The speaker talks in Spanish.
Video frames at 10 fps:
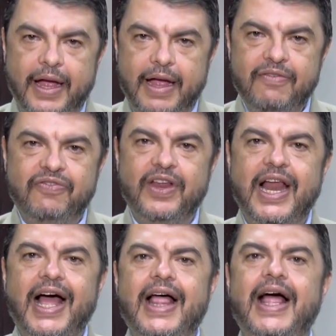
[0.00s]

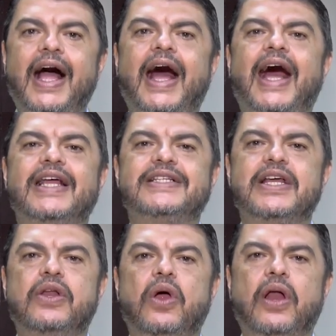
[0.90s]
enfilada a
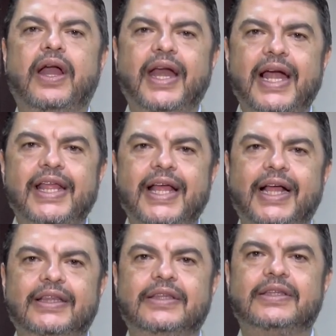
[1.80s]
hacer
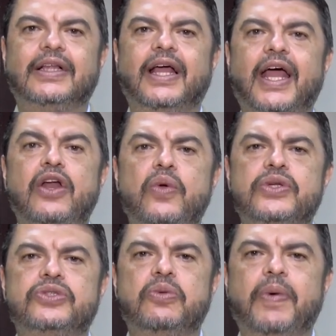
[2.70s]
realidad en
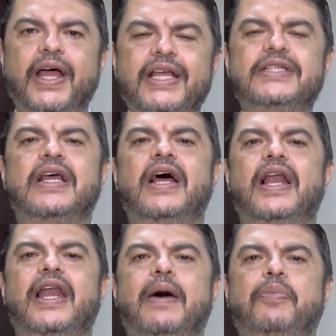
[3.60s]
nuestro país
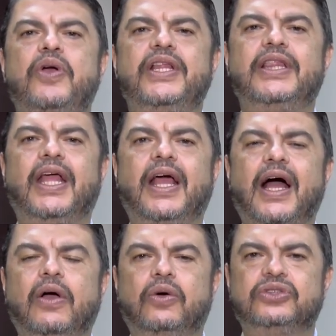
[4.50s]
la
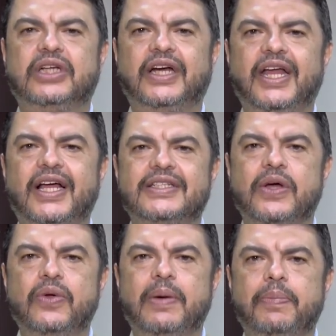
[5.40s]
política Costa Rica
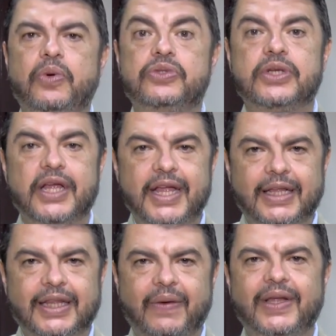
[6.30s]
Segura Plus y
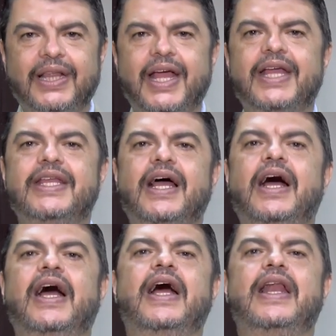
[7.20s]
a través de ella
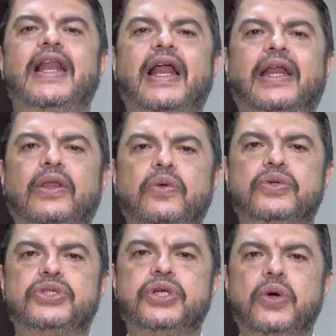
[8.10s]
la
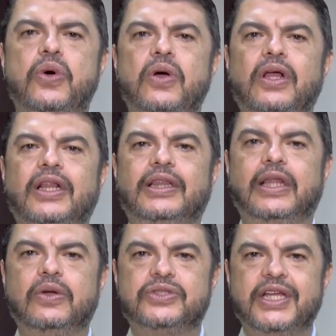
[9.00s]
reducción
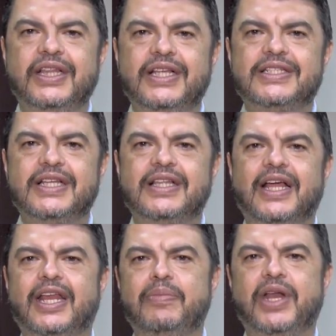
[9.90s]
de los índices
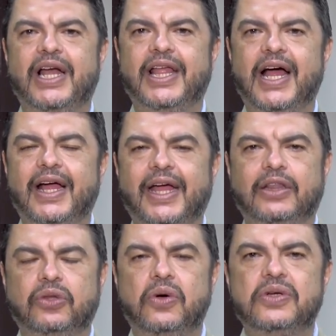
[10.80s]
de criminalidad
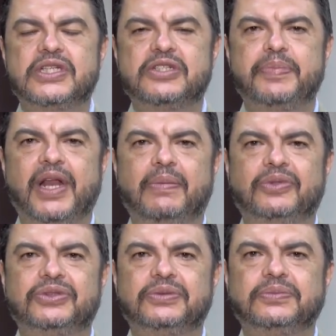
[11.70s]
que todos
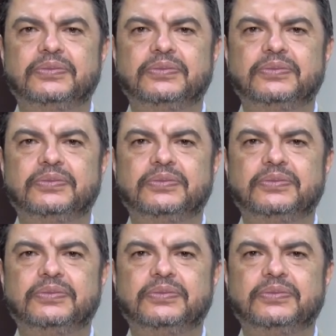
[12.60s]
aspiramos.